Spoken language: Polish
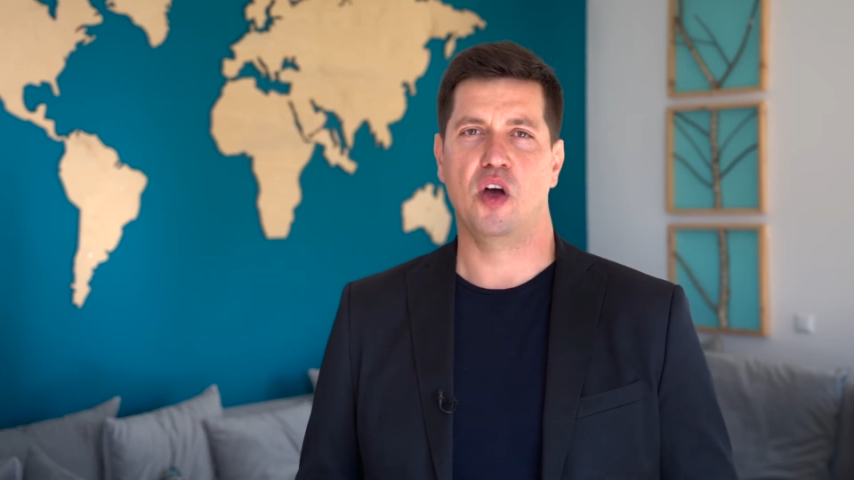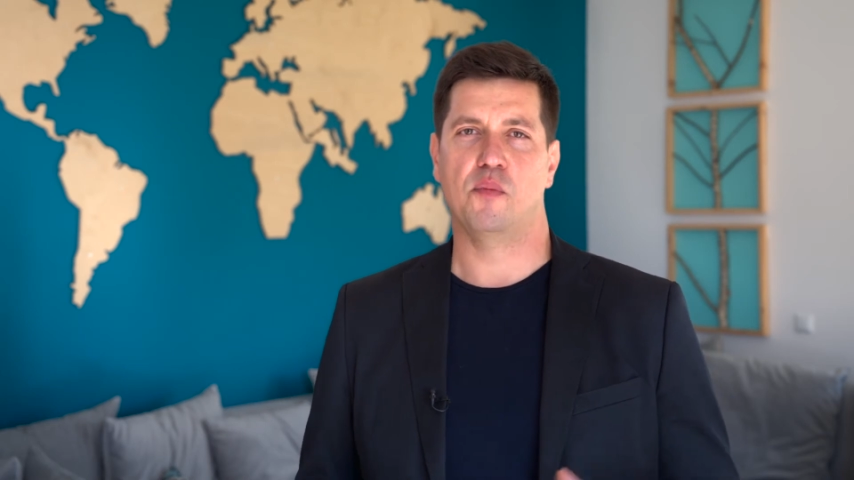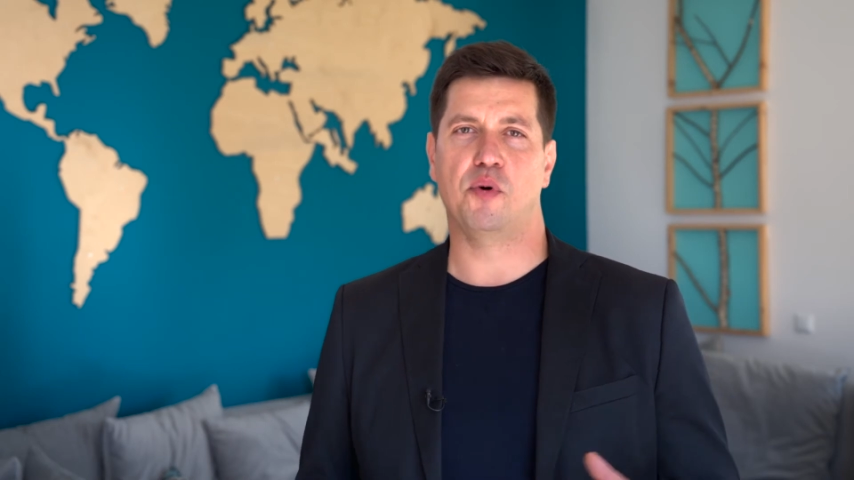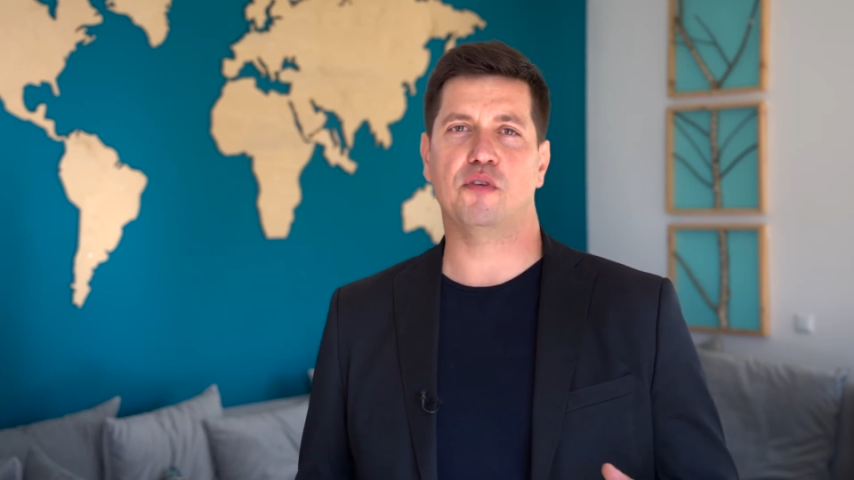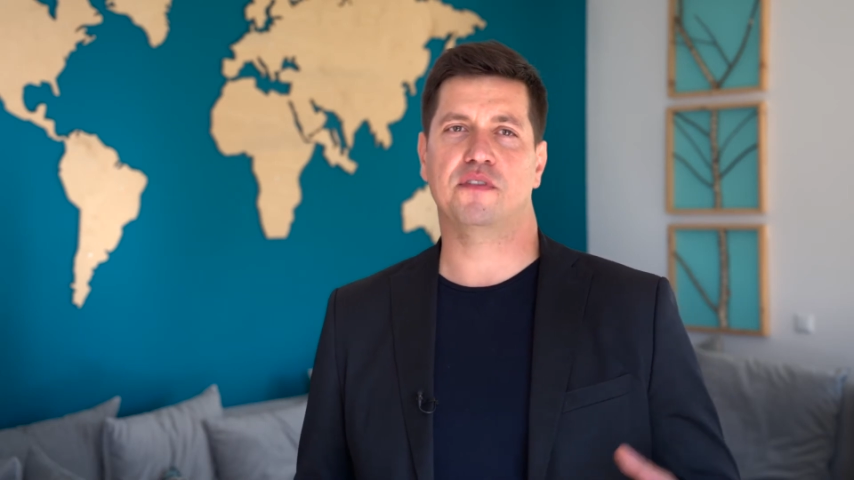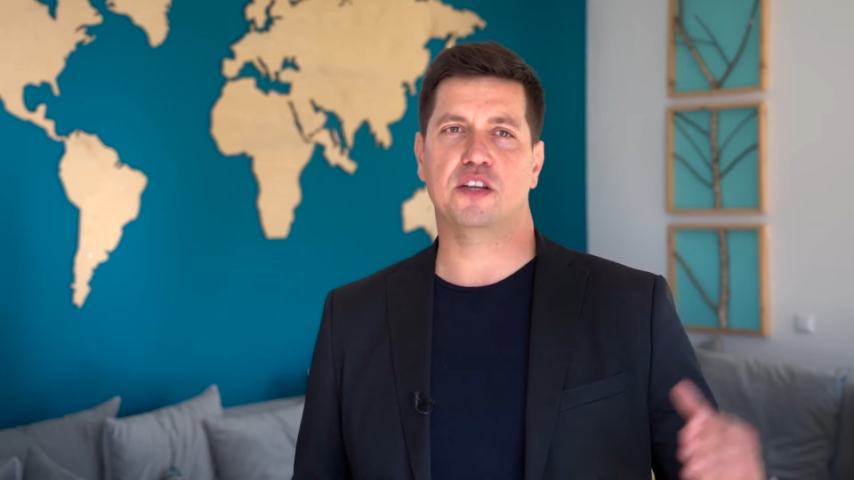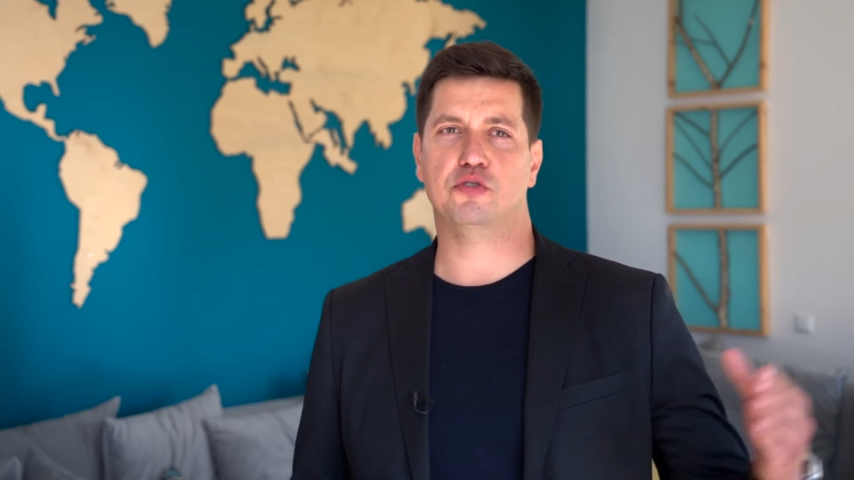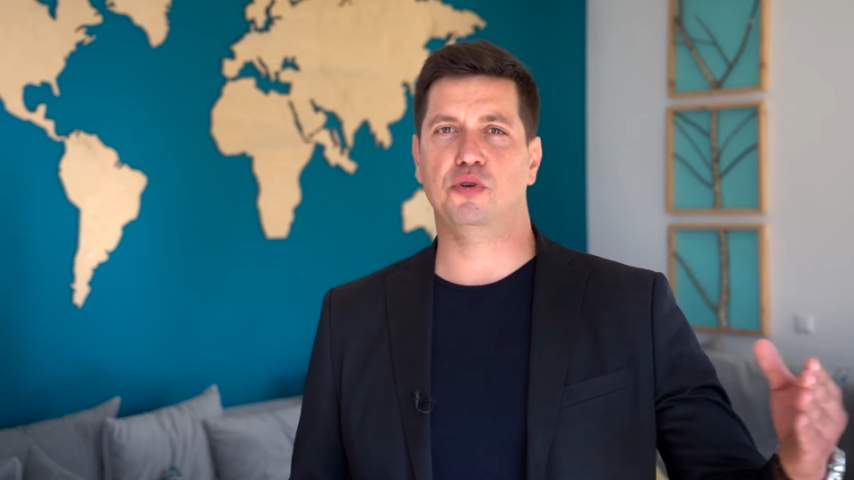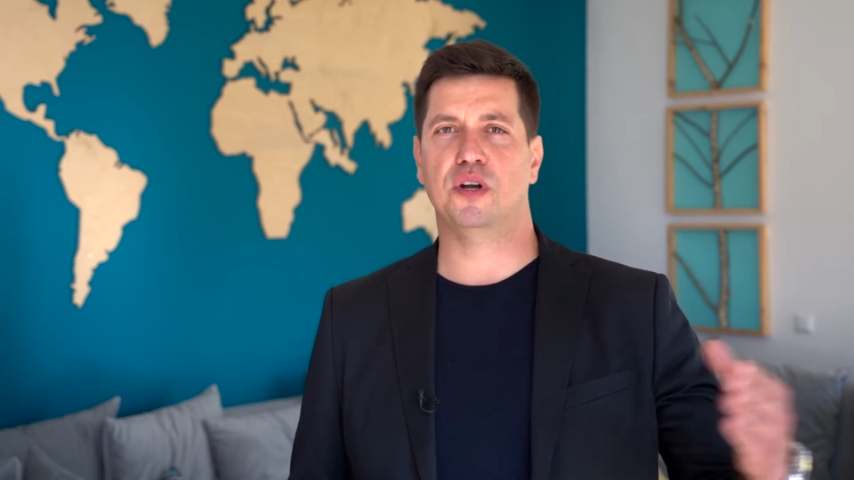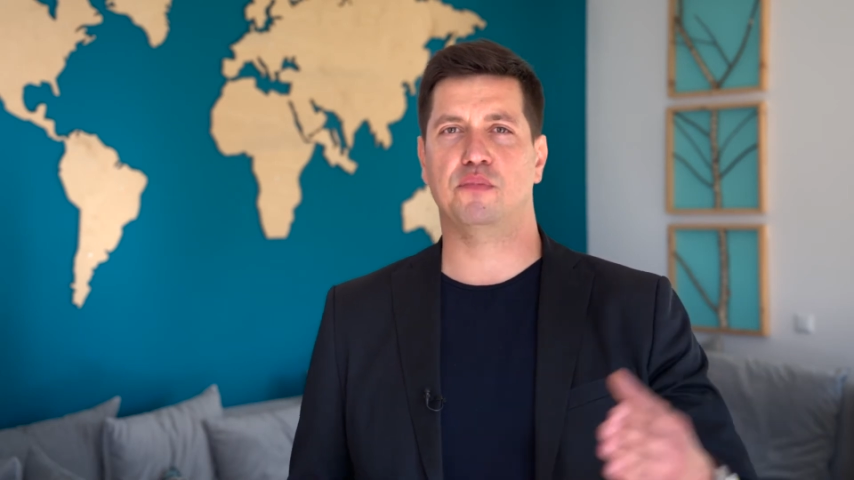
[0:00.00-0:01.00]
porównać,
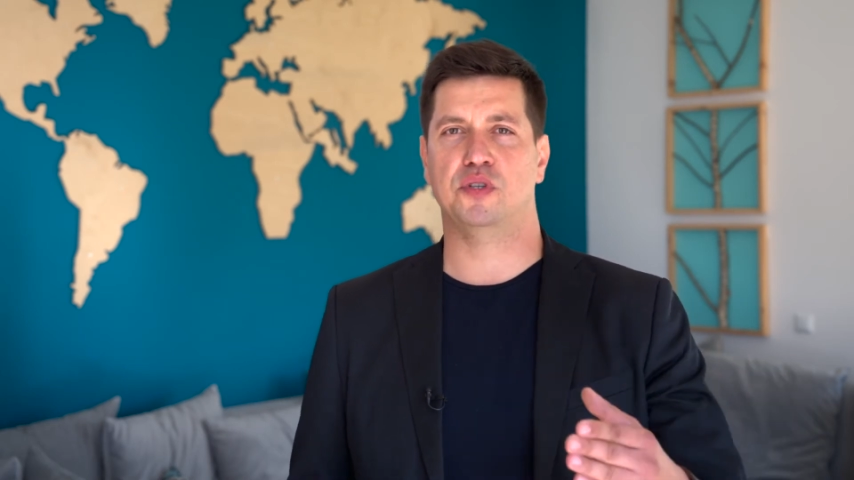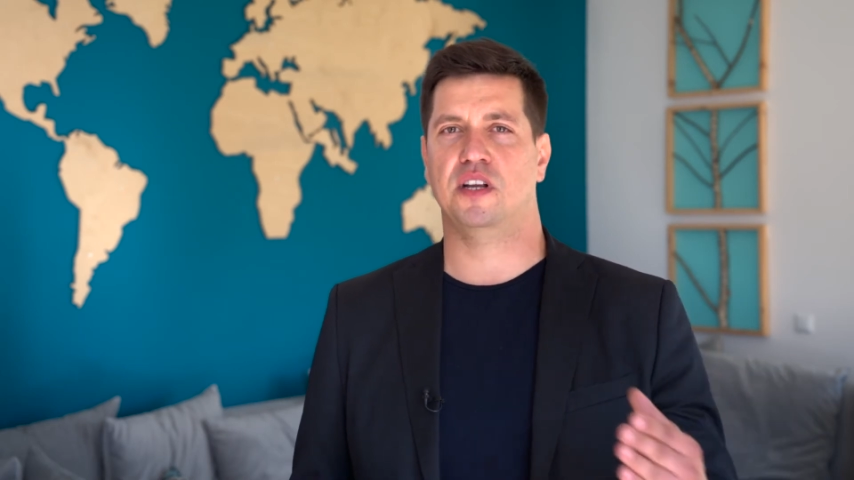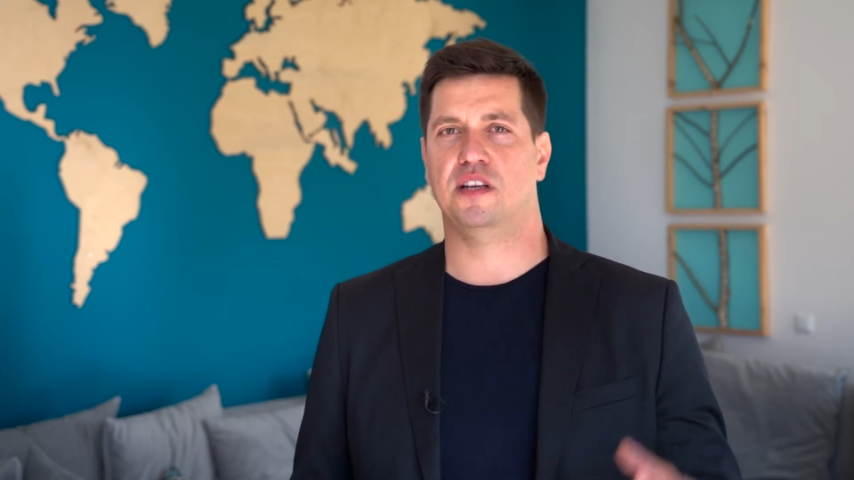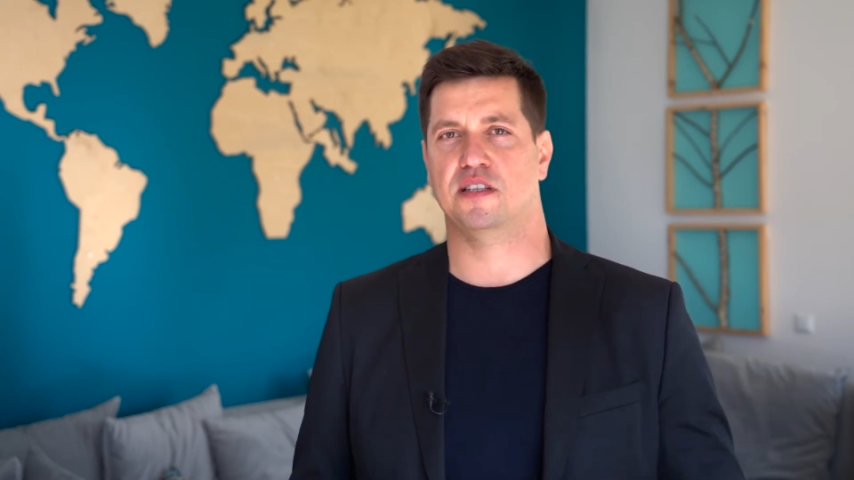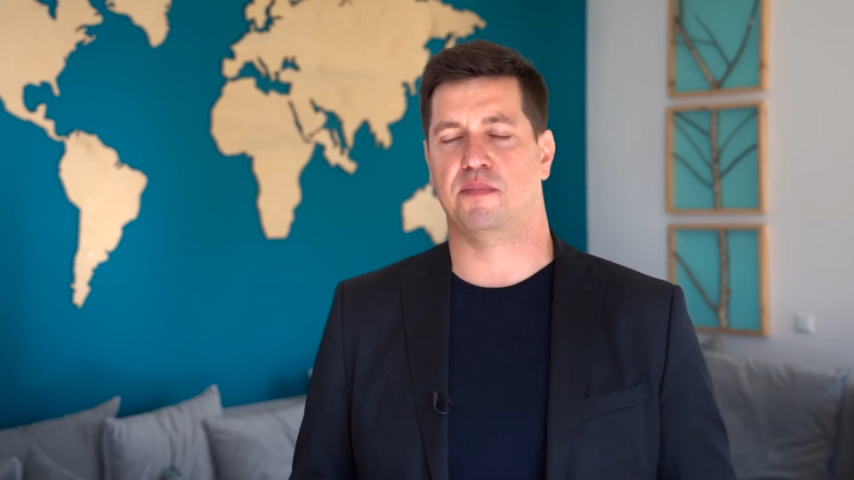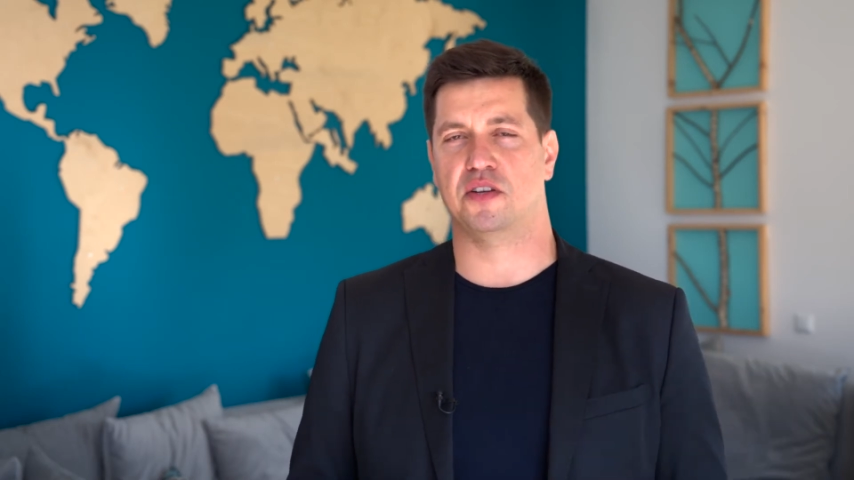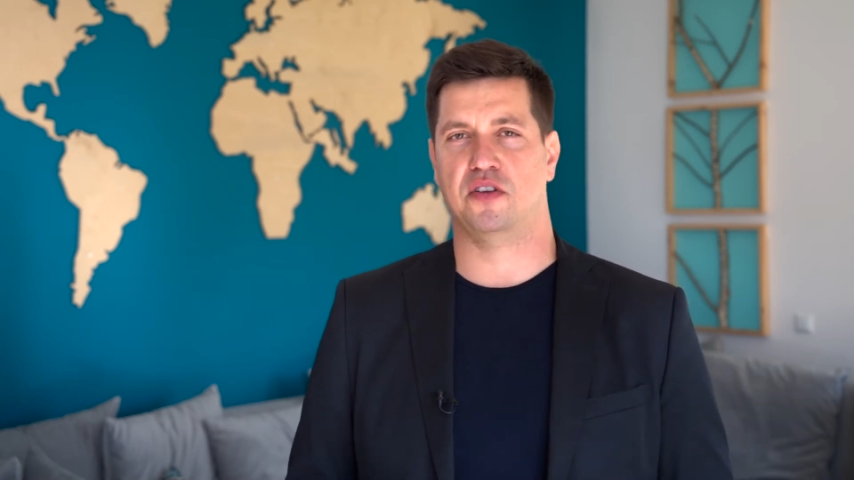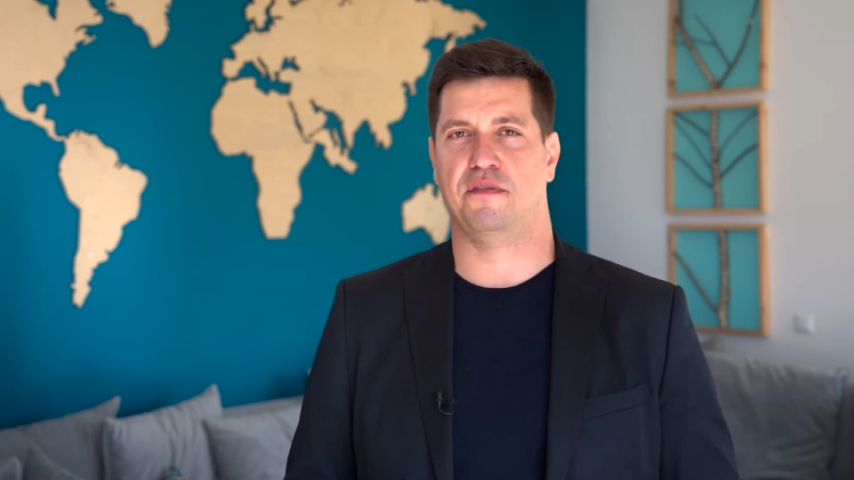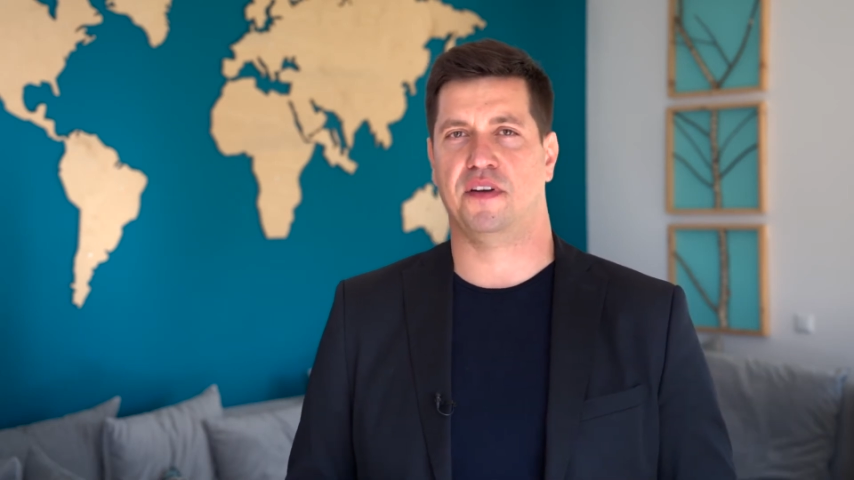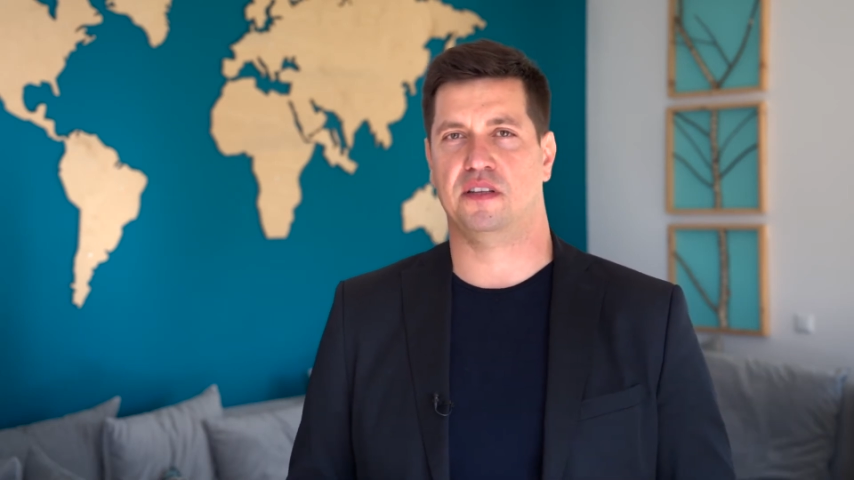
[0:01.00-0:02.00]
który budynek jest bardziej
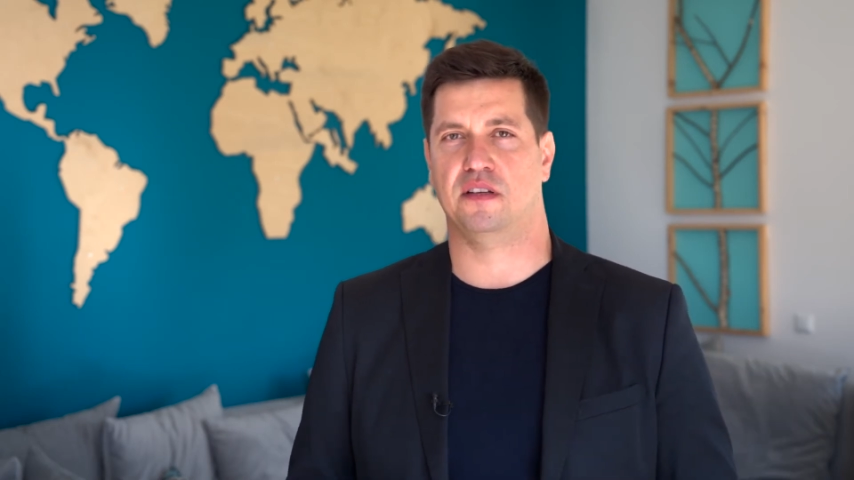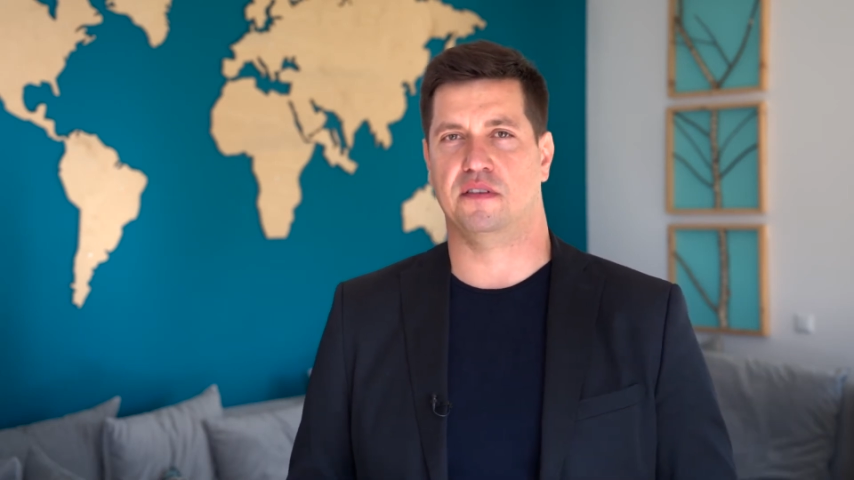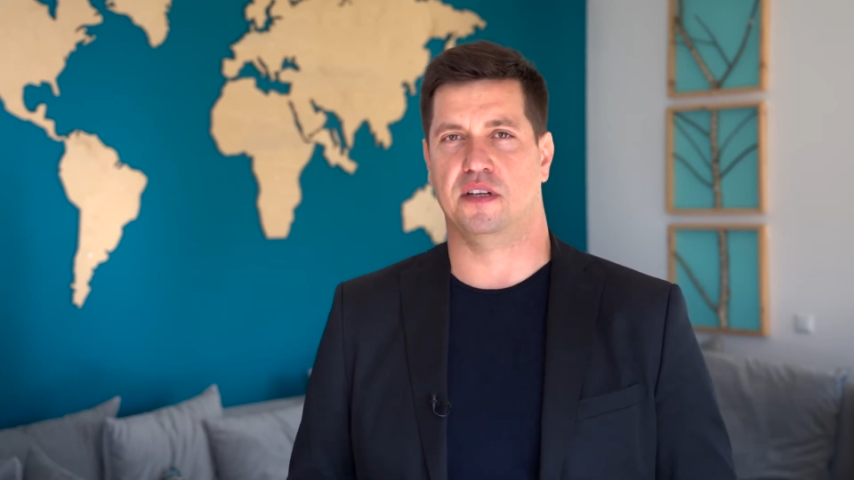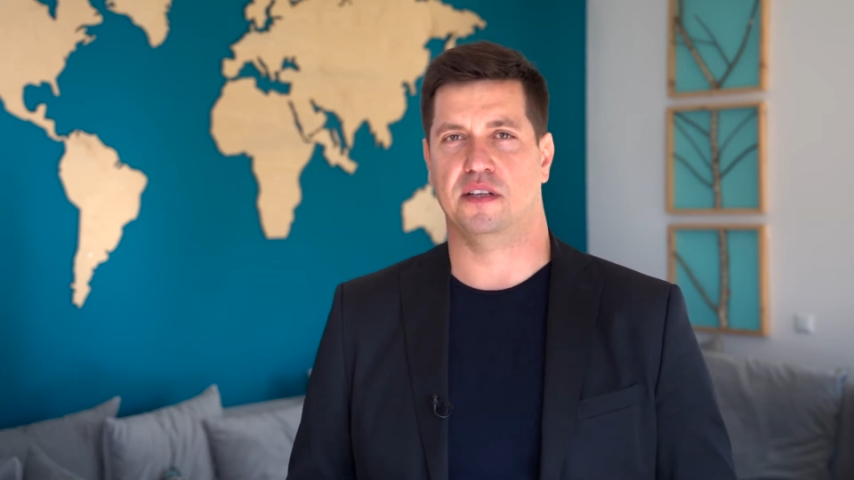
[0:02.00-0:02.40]
efektywny.